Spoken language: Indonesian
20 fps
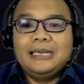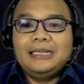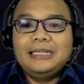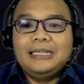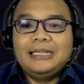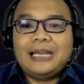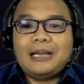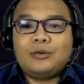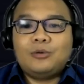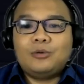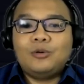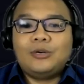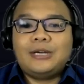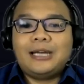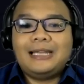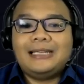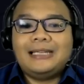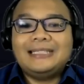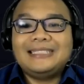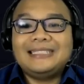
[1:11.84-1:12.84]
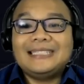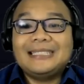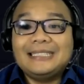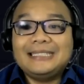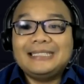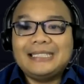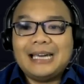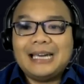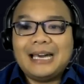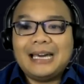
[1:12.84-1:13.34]
dilakukan
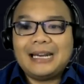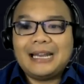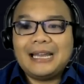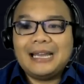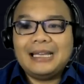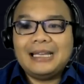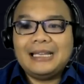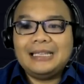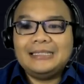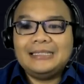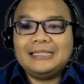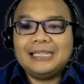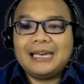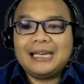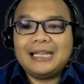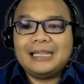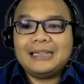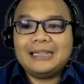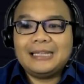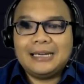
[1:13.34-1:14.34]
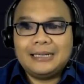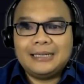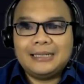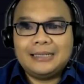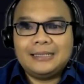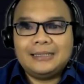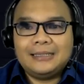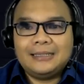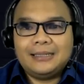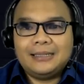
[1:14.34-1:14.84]
secara nyata
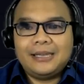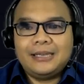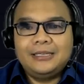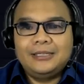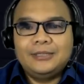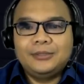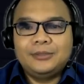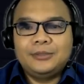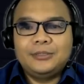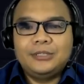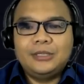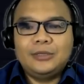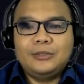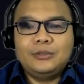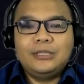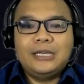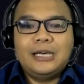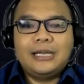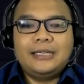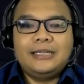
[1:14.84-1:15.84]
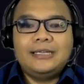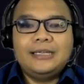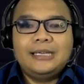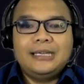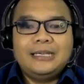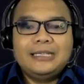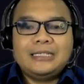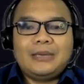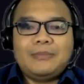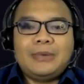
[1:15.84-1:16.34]
kayak gitu itu dari
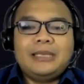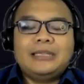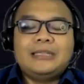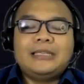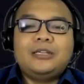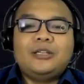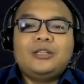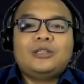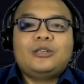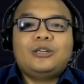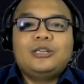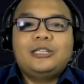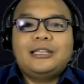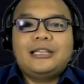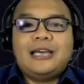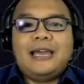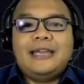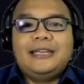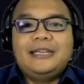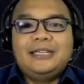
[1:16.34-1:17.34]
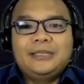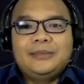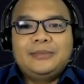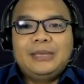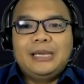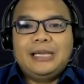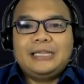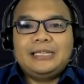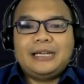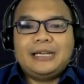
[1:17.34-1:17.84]
samahita.co.id
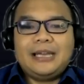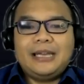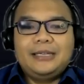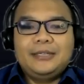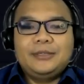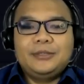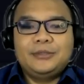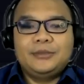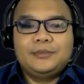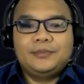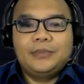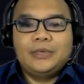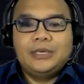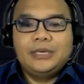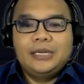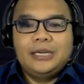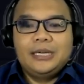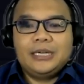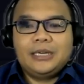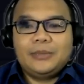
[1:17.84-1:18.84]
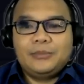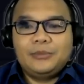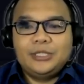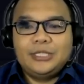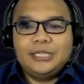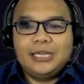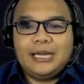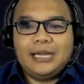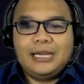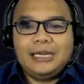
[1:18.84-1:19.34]
bilangnya kayak gitu
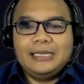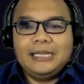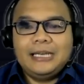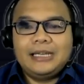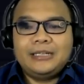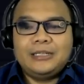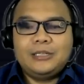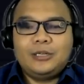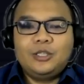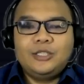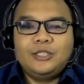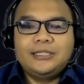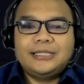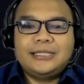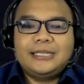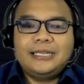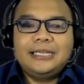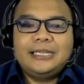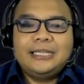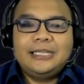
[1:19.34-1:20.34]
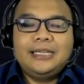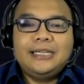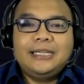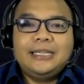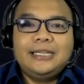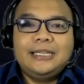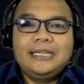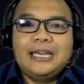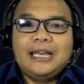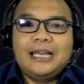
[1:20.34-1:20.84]
kemudian dari logic ini
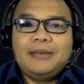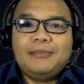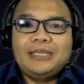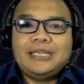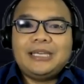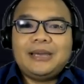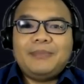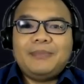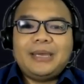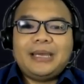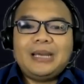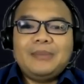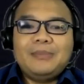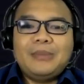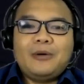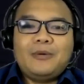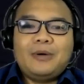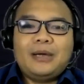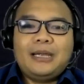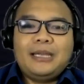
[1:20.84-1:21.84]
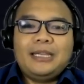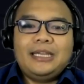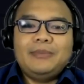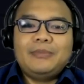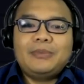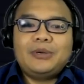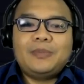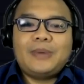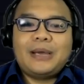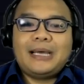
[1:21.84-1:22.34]
dia menyampaikan bahwa ini
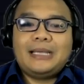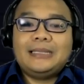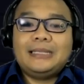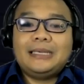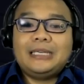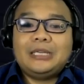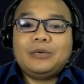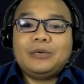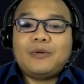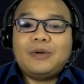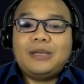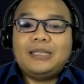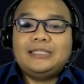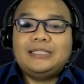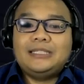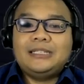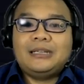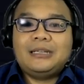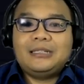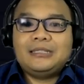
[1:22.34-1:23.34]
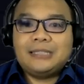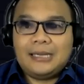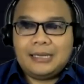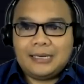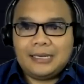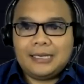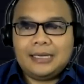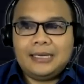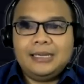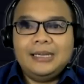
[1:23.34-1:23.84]
merupakan teknik
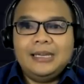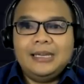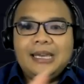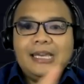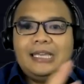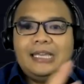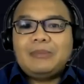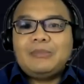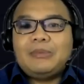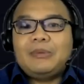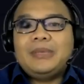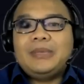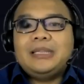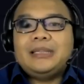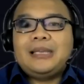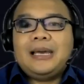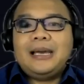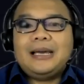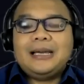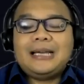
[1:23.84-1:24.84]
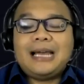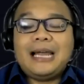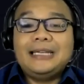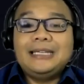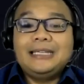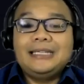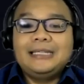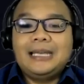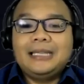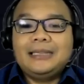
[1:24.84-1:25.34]
wawancara yang meminta
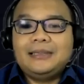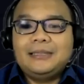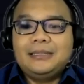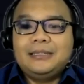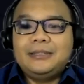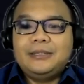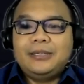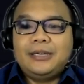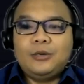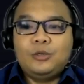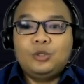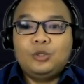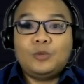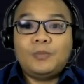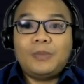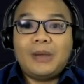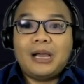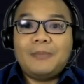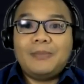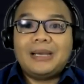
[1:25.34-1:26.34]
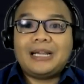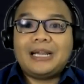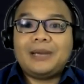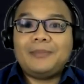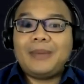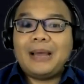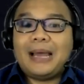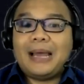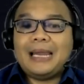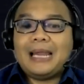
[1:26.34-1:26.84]
kandidat gitu ya untuk
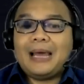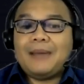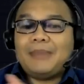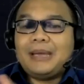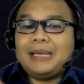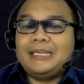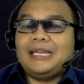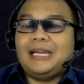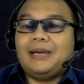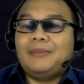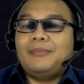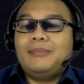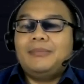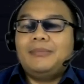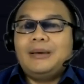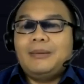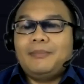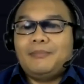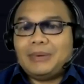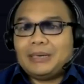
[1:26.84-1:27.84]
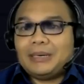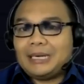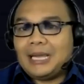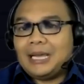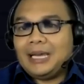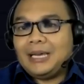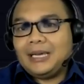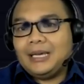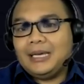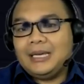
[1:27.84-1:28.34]
mengabarkan pengalaman yang
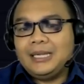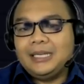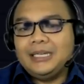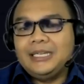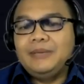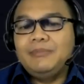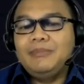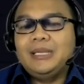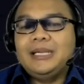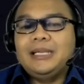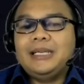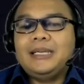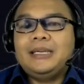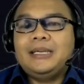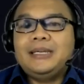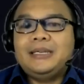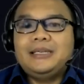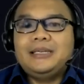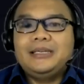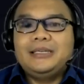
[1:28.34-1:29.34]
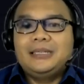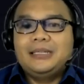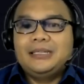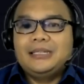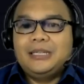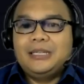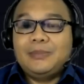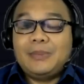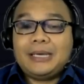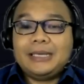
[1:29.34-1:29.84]
pernah dimiliki
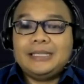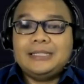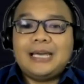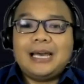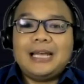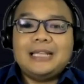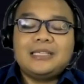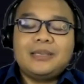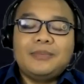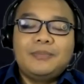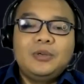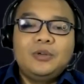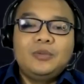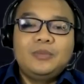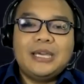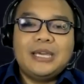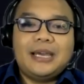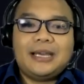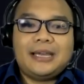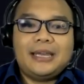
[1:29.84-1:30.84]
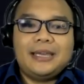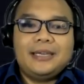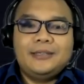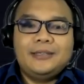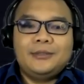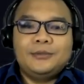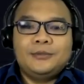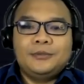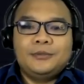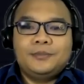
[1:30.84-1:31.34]
di pekerjaan sebelumnya kayak
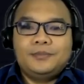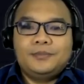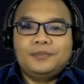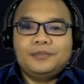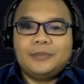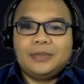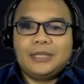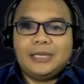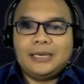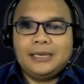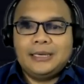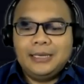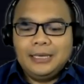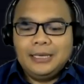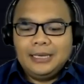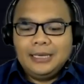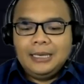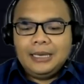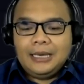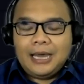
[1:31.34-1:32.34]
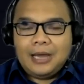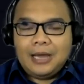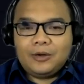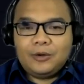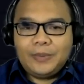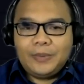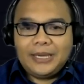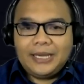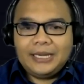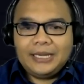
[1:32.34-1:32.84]
gitu nah
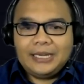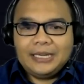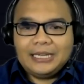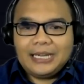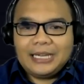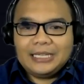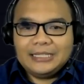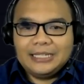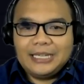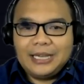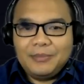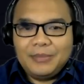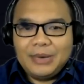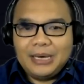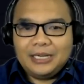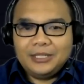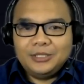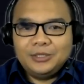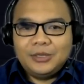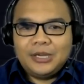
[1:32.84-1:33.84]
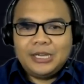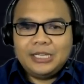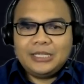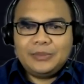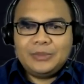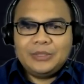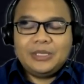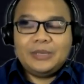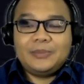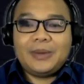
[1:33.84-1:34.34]
aku pengen ngasih gambaran juga ya
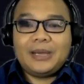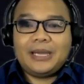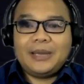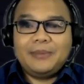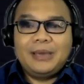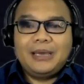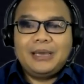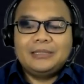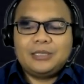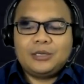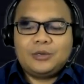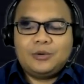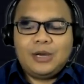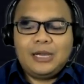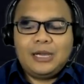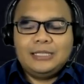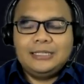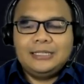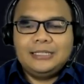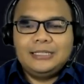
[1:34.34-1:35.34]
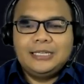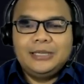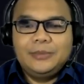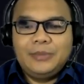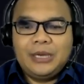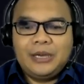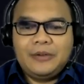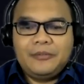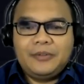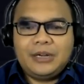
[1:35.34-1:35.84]
teman-teman ini pakai bahasa aku aja jadi
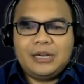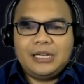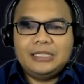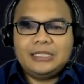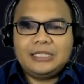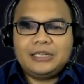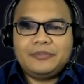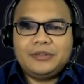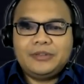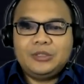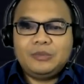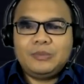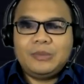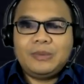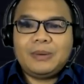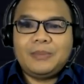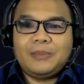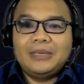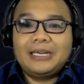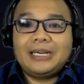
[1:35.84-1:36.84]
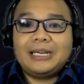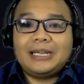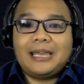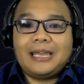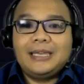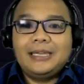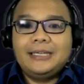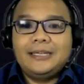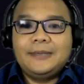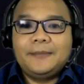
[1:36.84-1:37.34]
behavioral interview itu memang bener
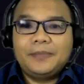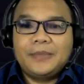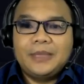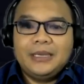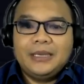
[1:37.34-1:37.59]
kayak gini